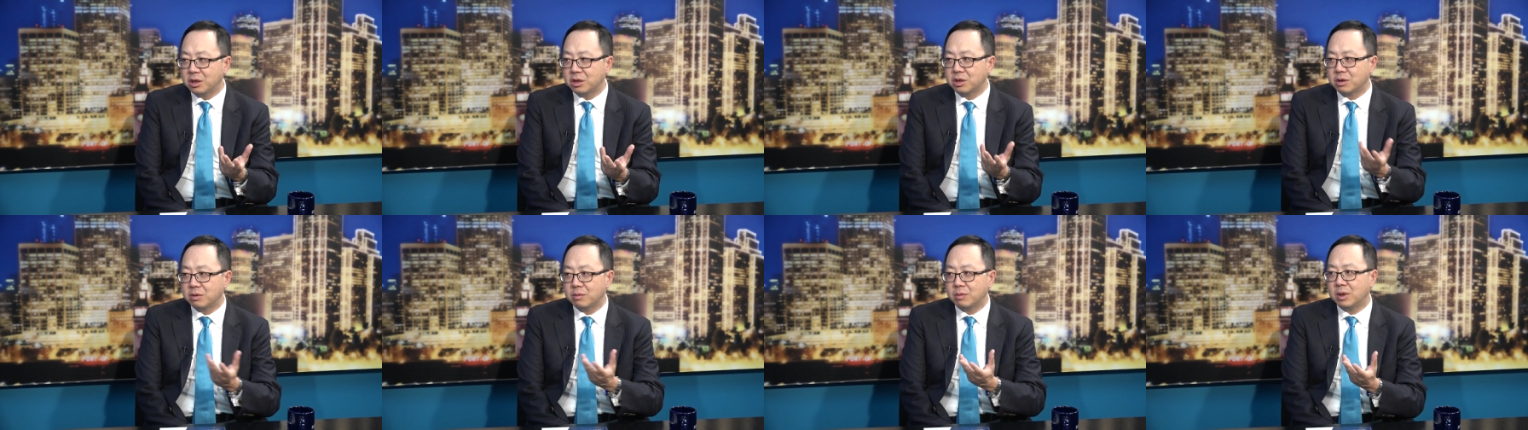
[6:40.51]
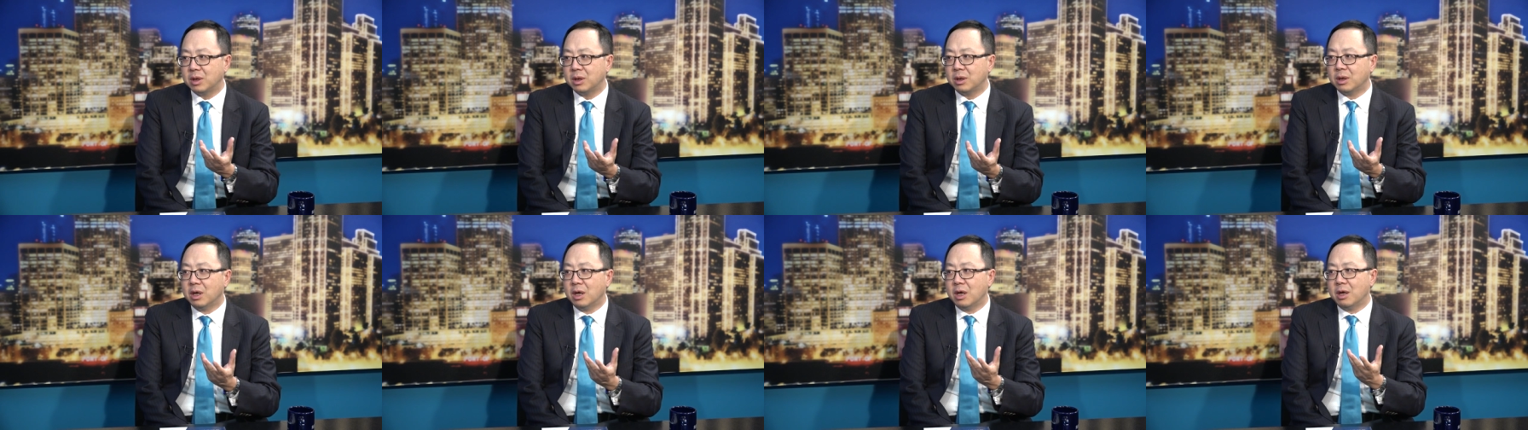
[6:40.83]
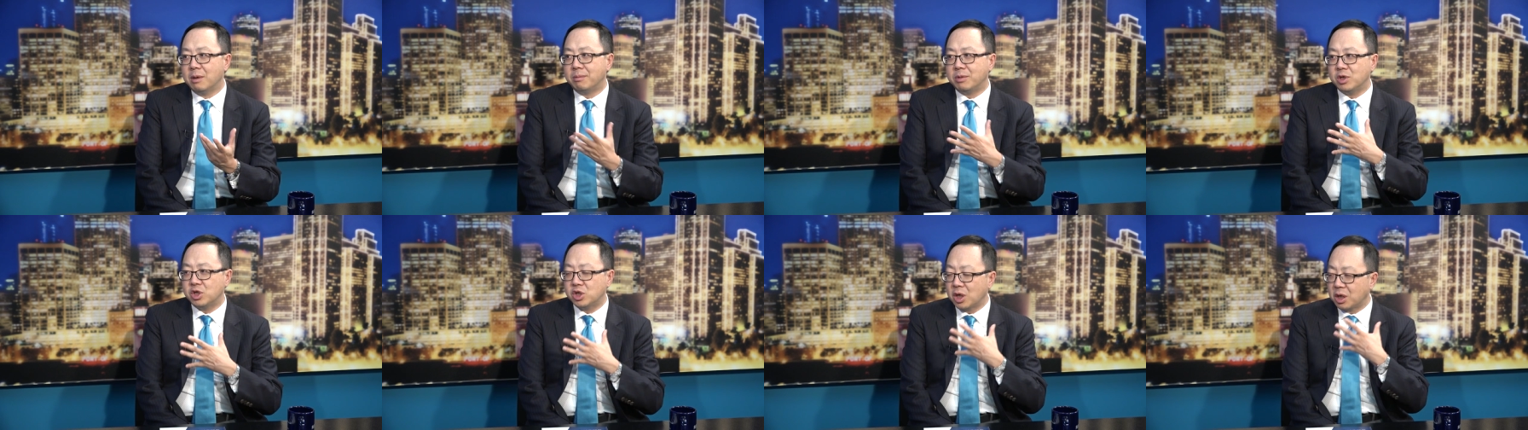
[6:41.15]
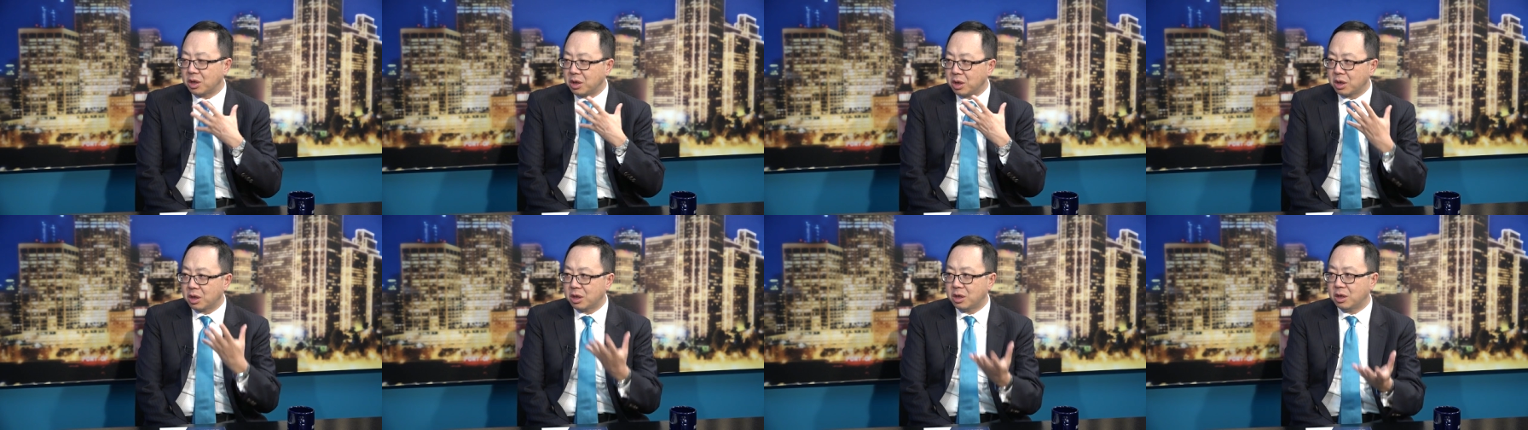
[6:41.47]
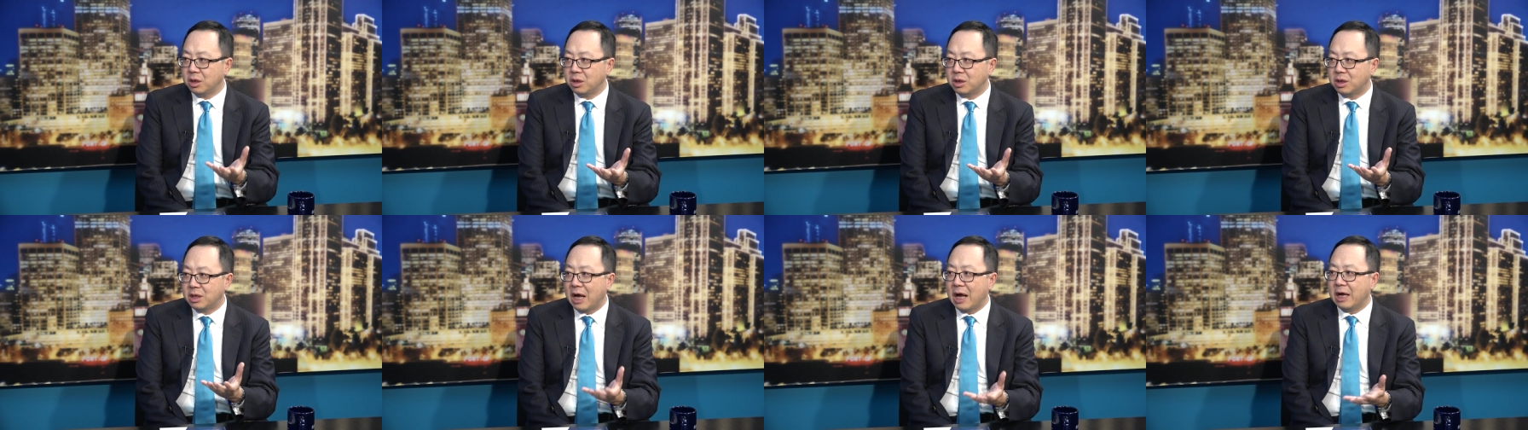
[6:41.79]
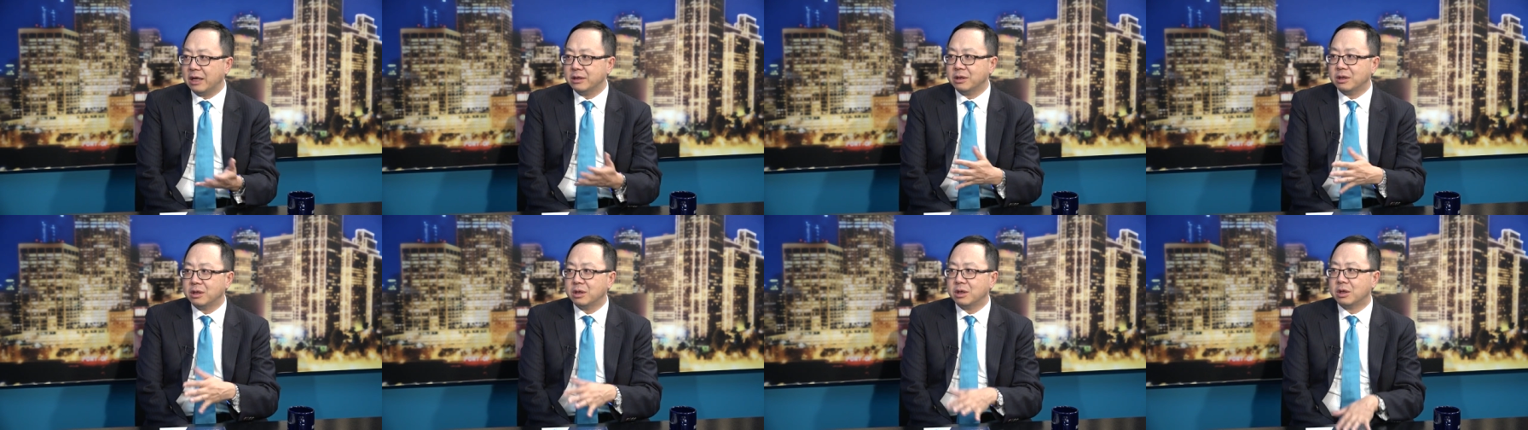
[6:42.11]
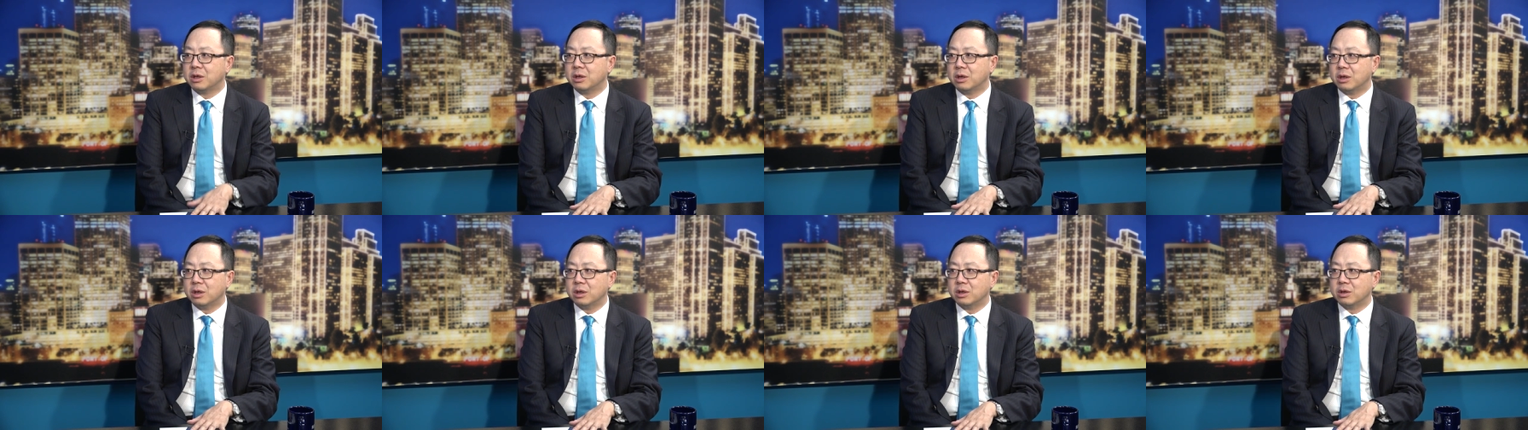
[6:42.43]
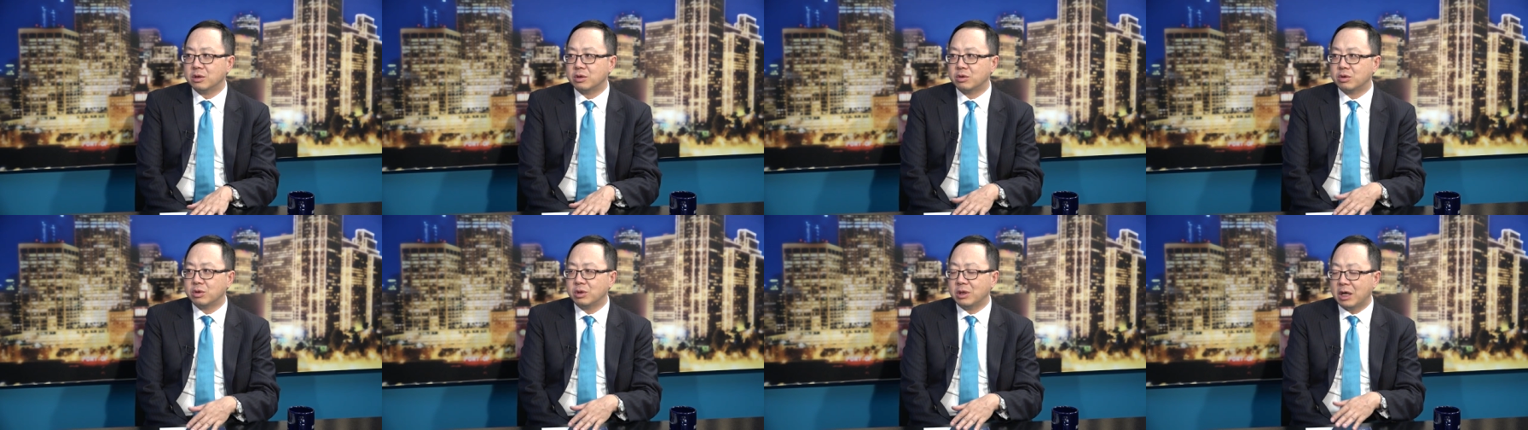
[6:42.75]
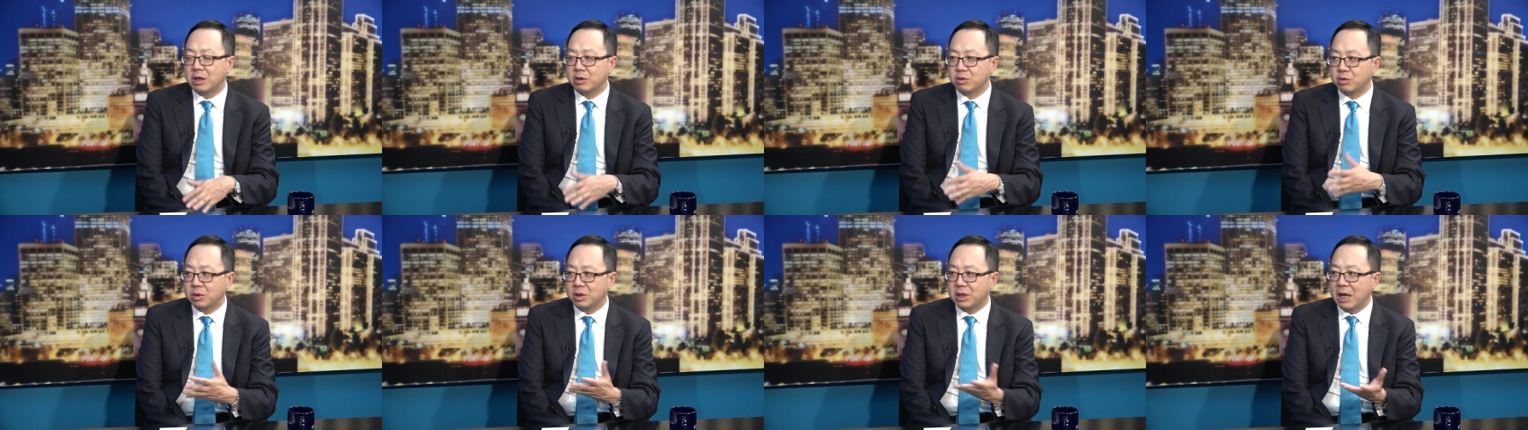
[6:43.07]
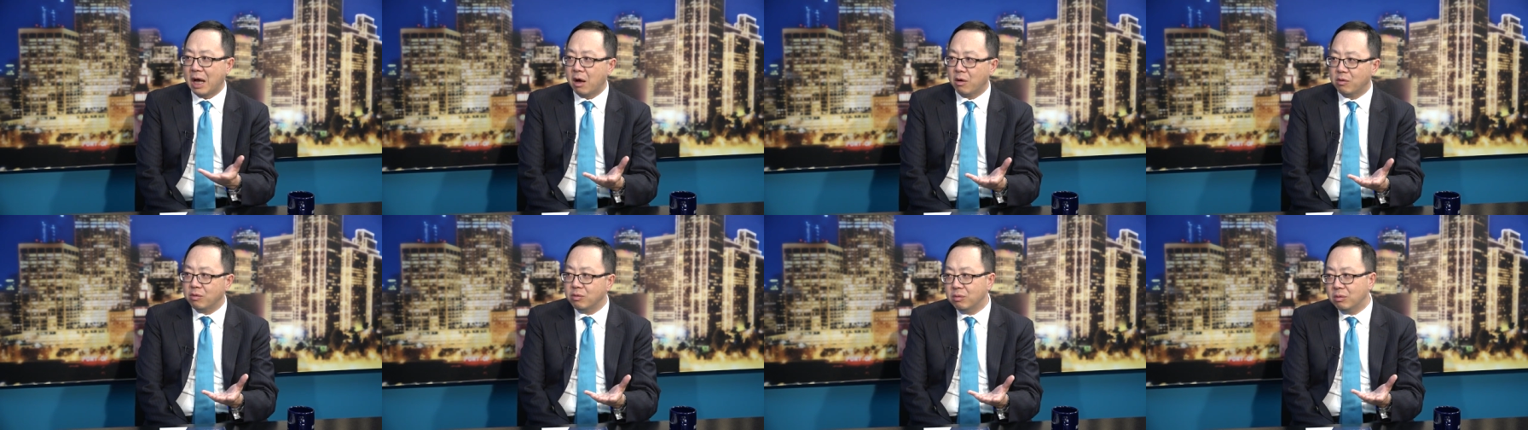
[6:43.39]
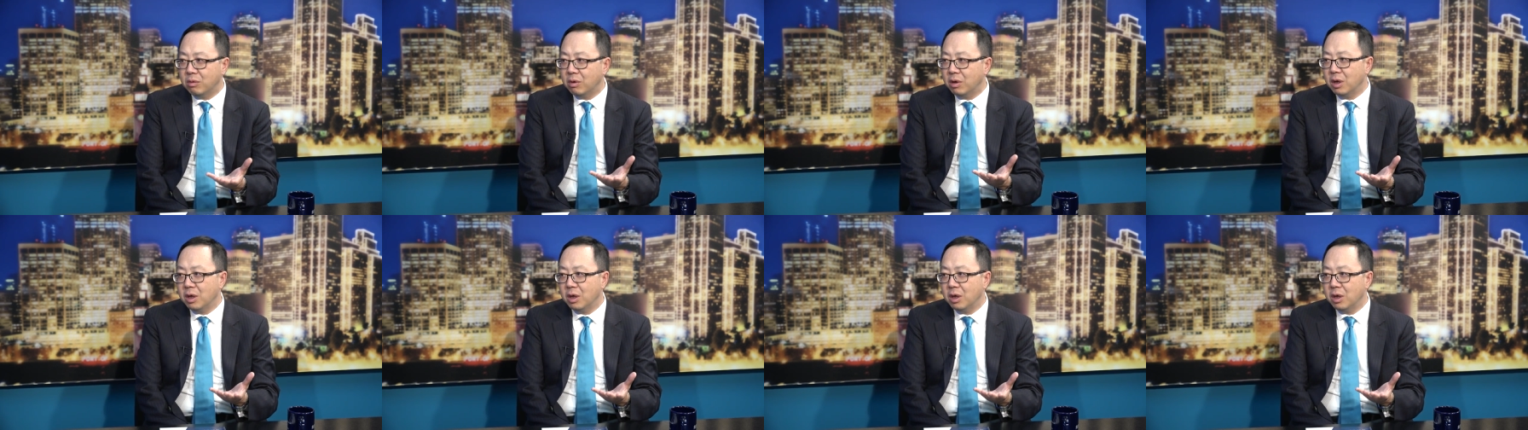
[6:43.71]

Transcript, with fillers: 成为比香烟更大的一个纳税大户，